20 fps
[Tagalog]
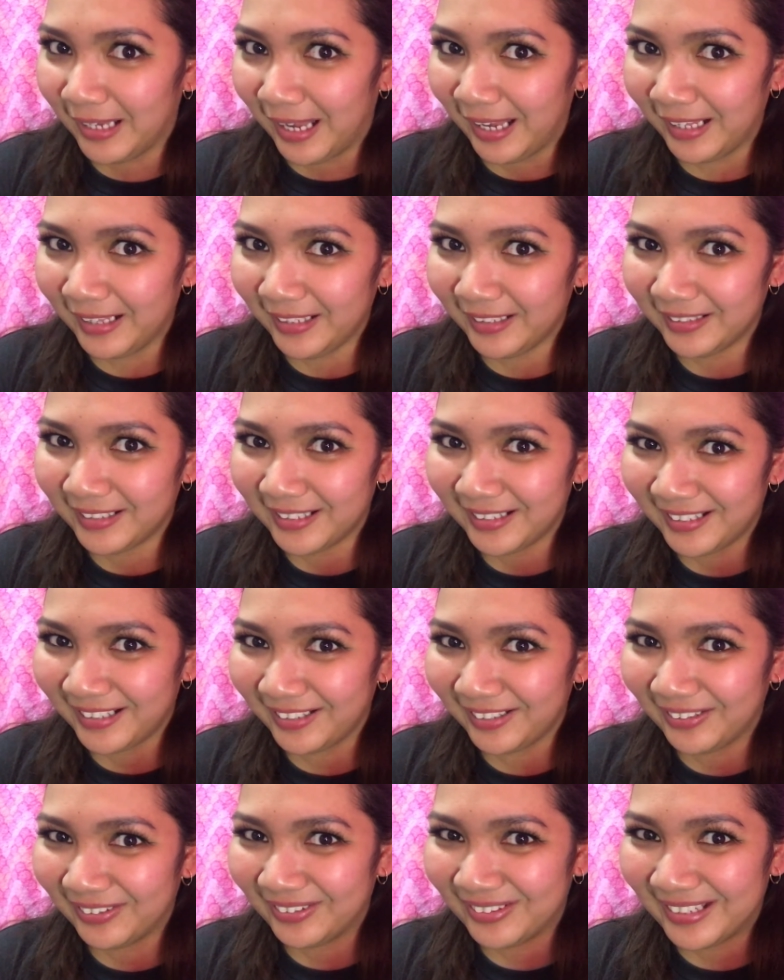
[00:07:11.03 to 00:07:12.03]
dahil
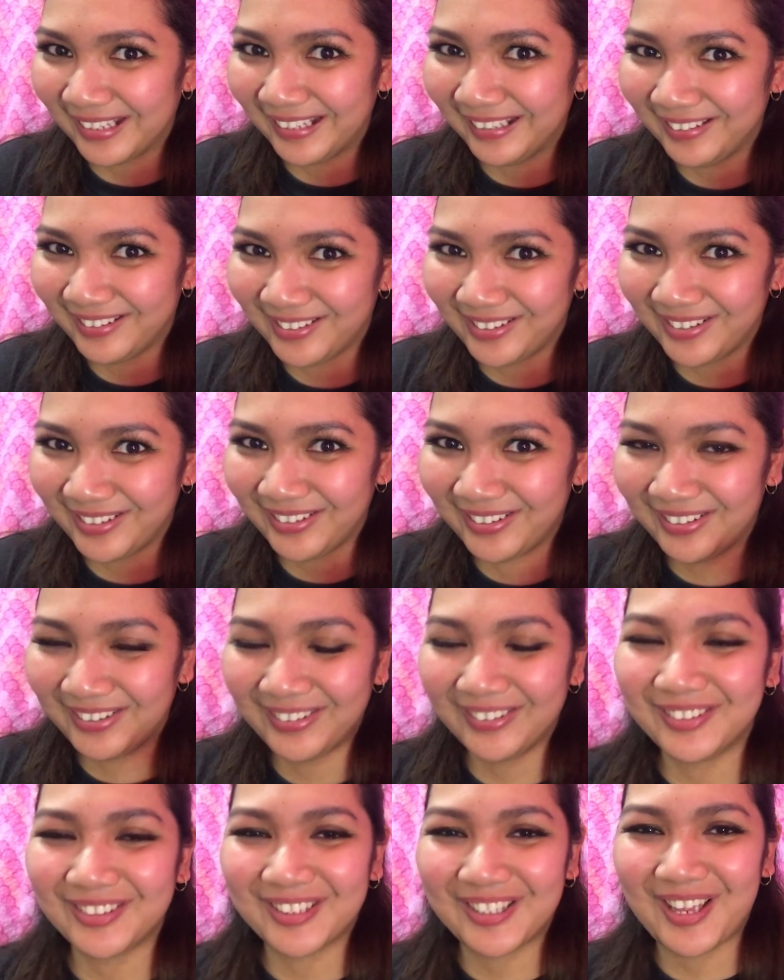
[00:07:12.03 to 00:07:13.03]
itatag ko kayo.
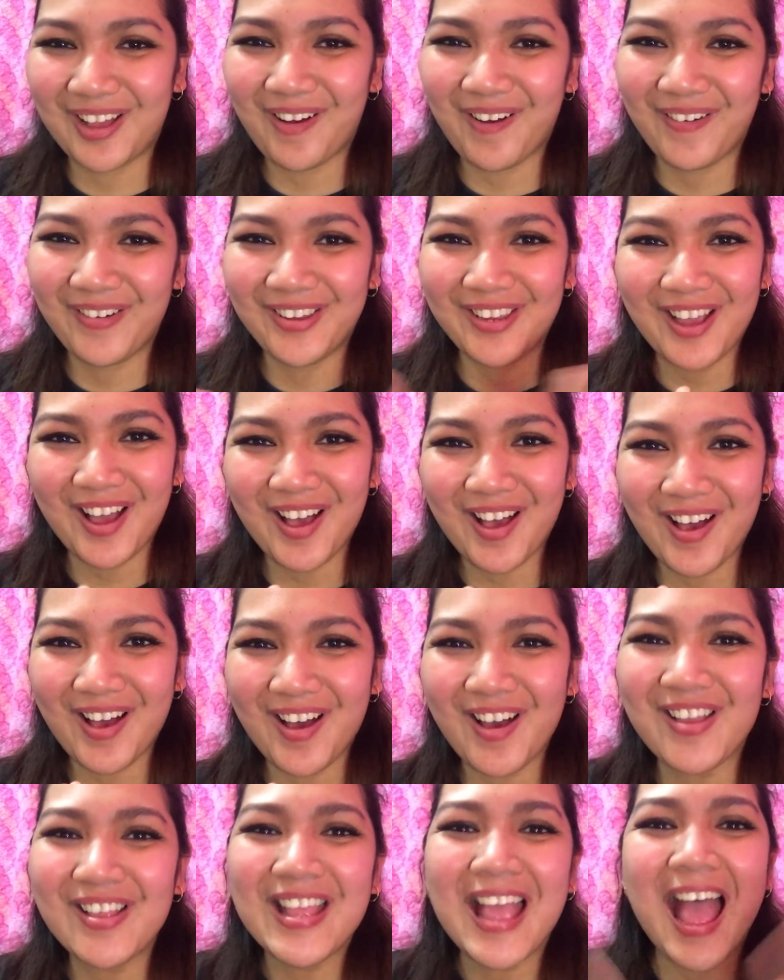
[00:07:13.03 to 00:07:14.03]
So,
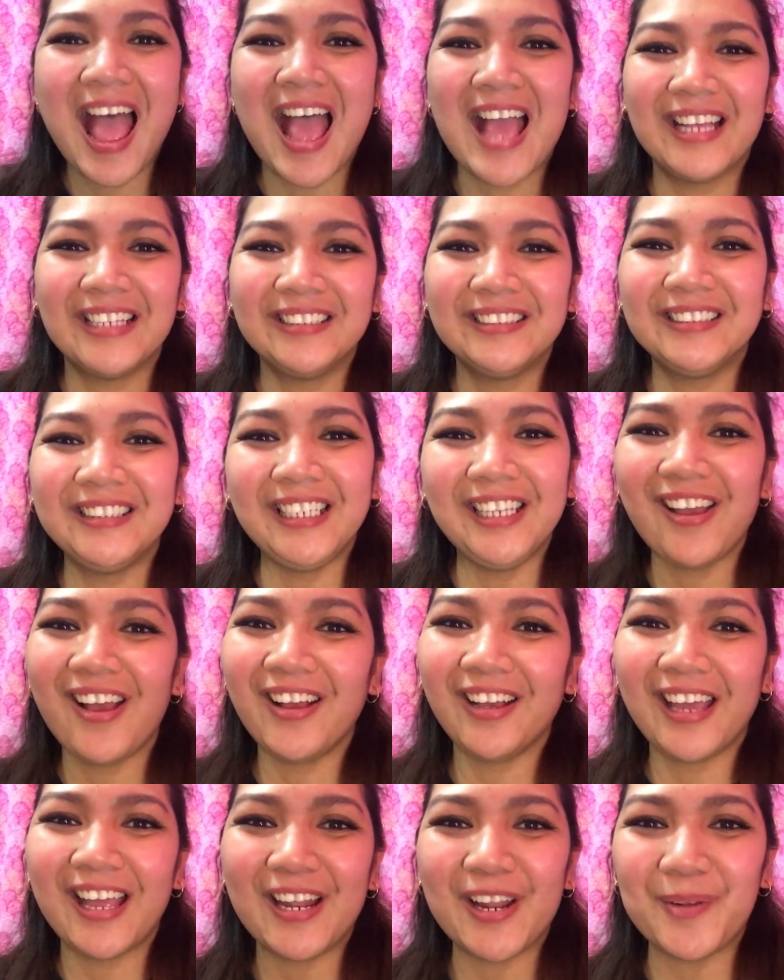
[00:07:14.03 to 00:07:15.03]
yun. See you
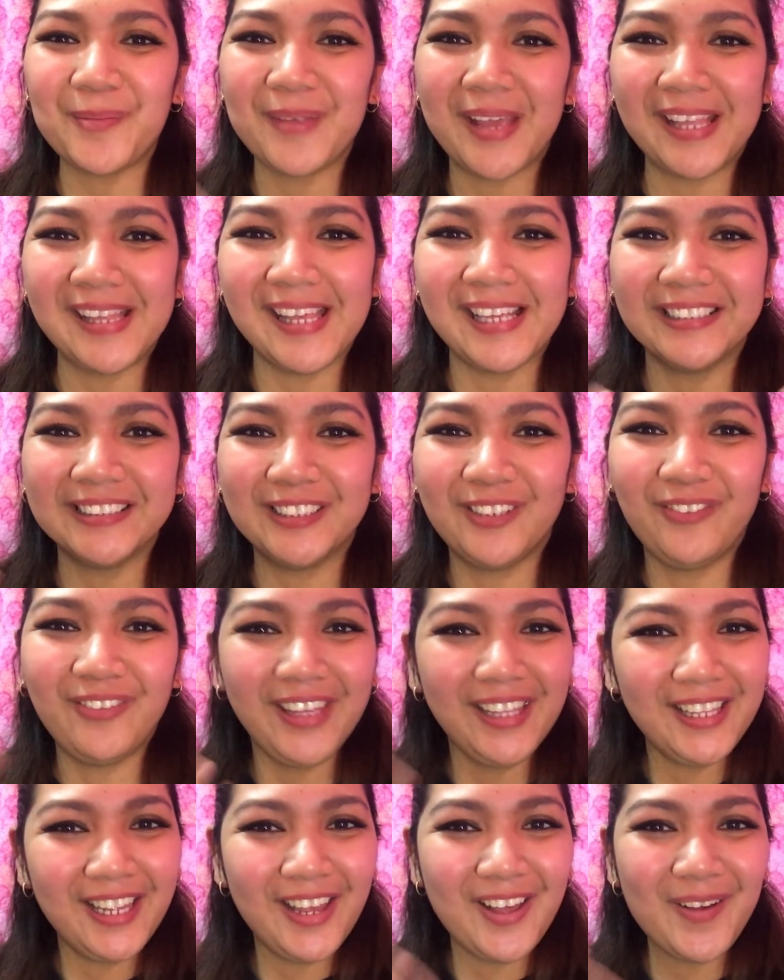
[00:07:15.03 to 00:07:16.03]
again on my next
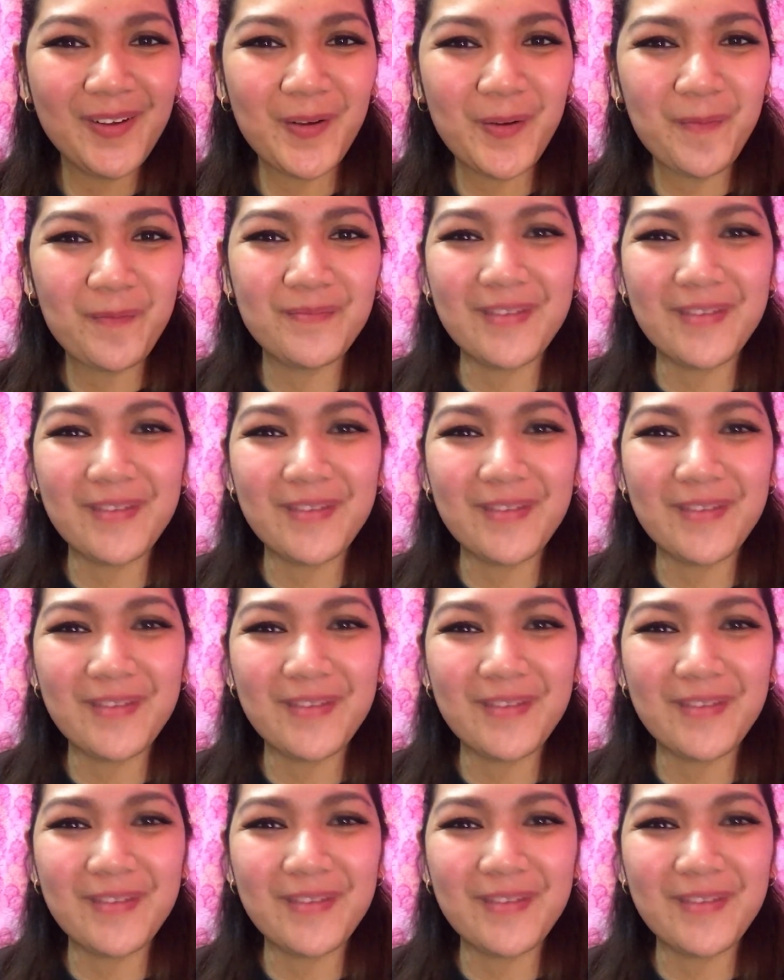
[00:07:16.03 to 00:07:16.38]
video.